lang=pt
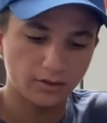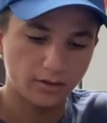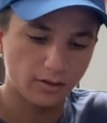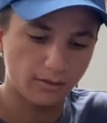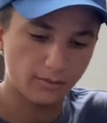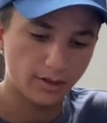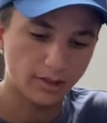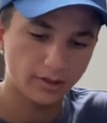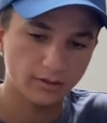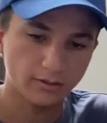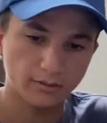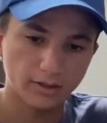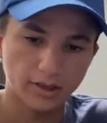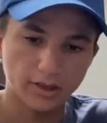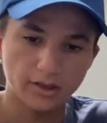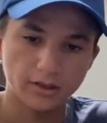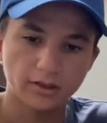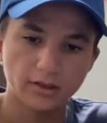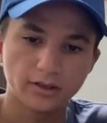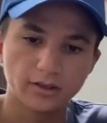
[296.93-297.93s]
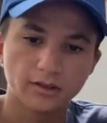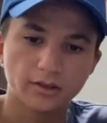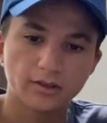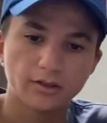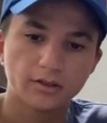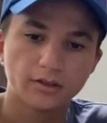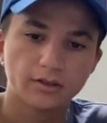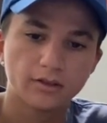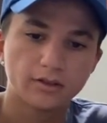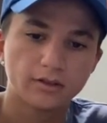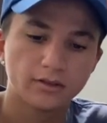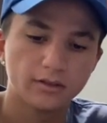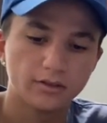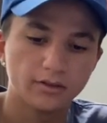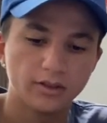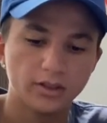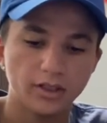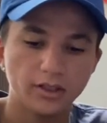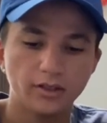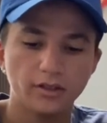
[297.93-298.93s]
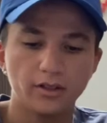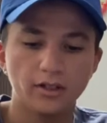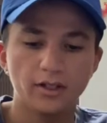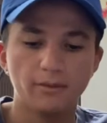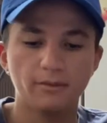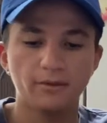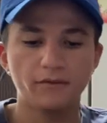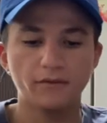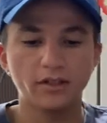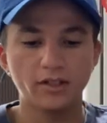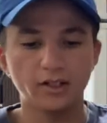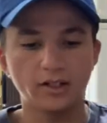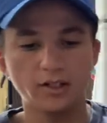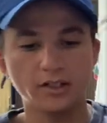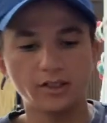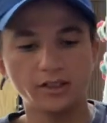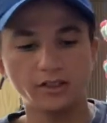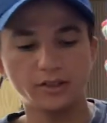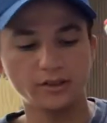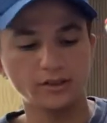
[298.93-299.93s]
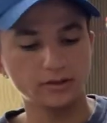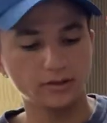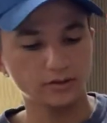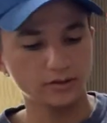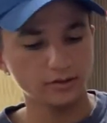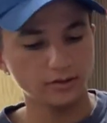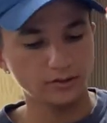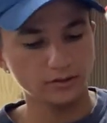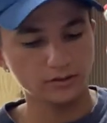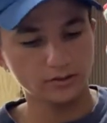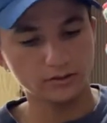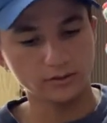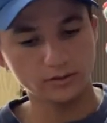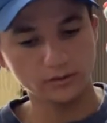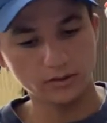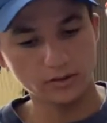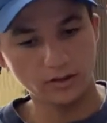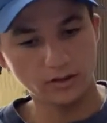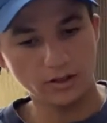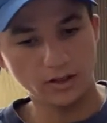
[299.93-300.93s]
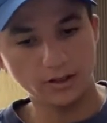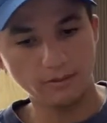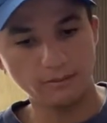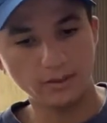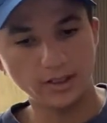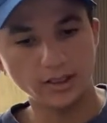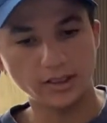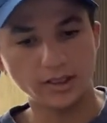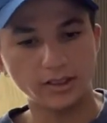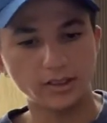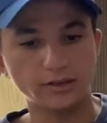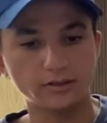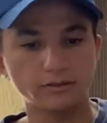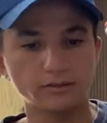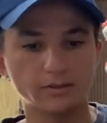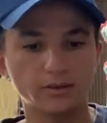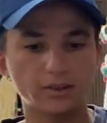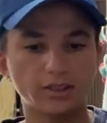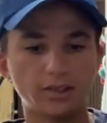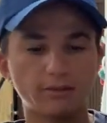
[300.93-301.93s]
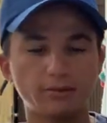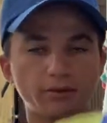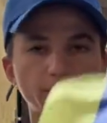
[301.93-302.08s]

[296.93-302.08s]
Mais ou menos. Do jeito que é pra ficar, né? Ó, rapaziada, vou mostrar pra